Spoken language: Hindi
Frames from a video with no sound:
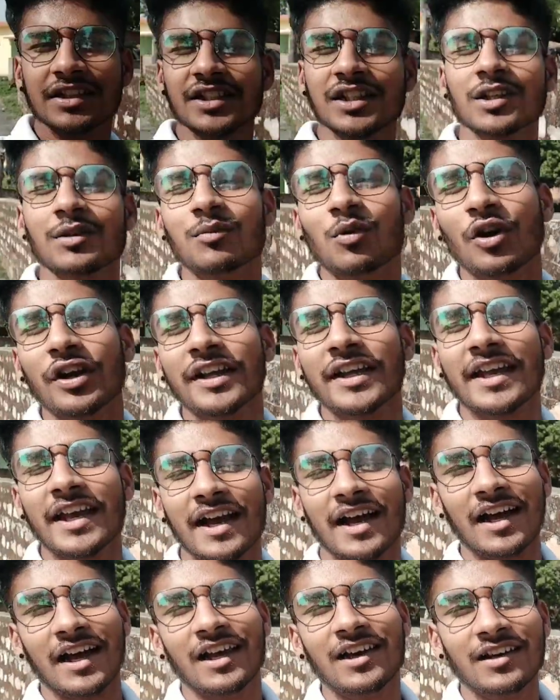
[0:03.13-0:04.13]
हाँ जी गुड मॉर्निंग
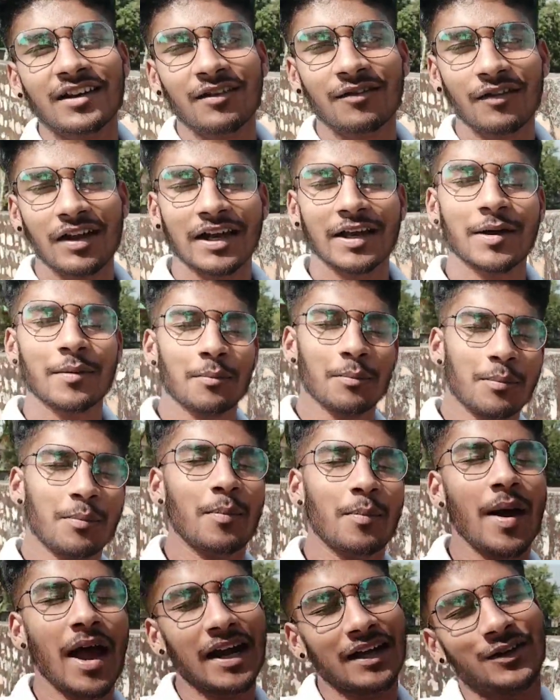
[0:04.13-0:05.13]
क्या हाल वेलकम
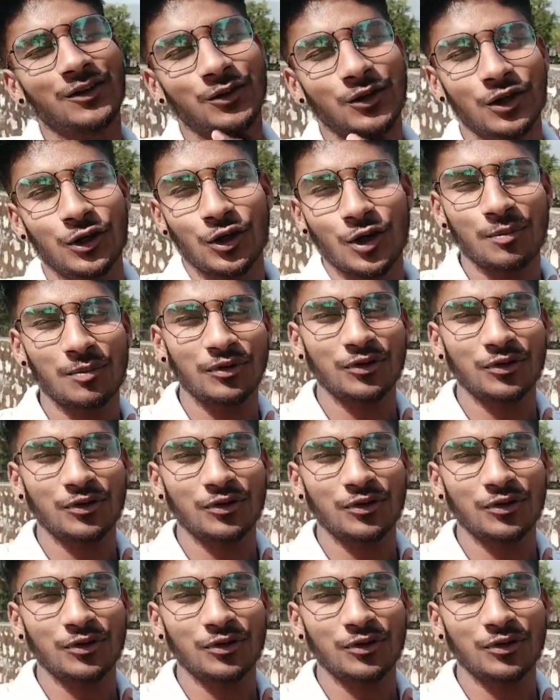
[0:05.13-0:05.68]
बैक टू द न्यू